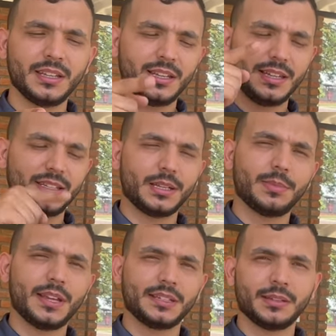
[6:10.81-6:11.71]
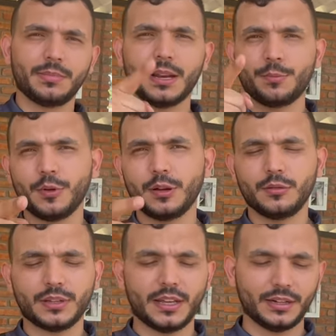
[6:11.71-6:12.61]
le sirve para poderlo
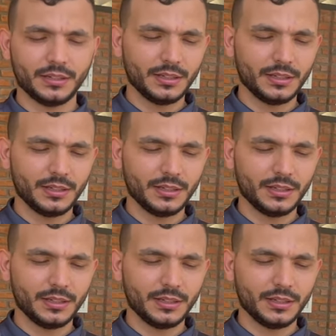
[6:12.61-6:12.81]
traer.